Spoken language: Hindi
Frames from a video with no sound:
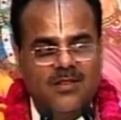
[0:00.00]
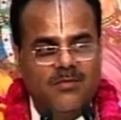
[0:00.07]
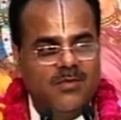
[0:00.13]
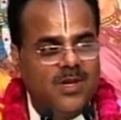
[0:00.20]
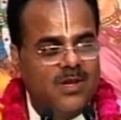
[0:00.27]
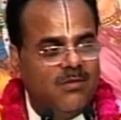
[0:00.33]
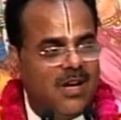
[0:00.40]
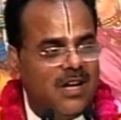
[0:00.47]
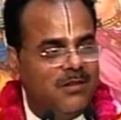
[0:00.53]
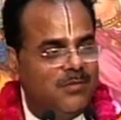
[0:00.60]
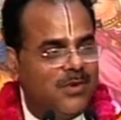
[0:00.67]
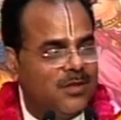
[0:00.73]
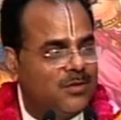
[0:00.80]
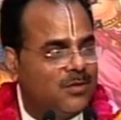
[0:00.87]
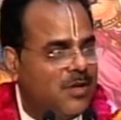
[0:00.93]
भगवान
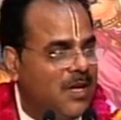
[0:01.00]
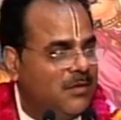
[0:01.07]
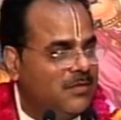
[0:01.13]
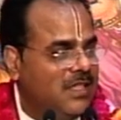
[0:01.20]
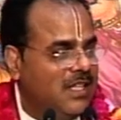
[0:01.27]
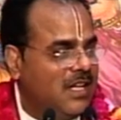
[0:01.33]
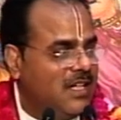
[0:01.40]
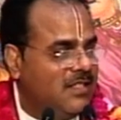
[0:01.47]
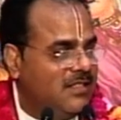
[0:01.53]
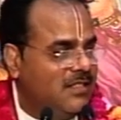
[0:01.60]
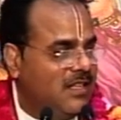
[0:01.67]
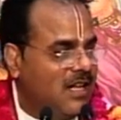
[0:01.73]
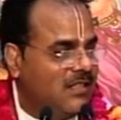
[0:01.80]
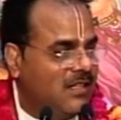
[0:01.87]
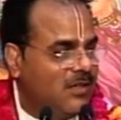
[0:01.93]
परशुराम जी का
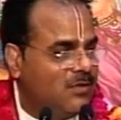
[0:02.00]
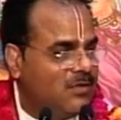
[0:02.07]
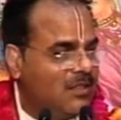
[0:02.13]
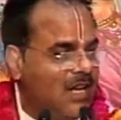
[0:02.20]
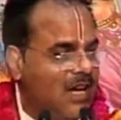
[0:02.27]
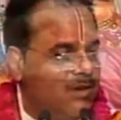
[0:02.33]
दिया धनुष था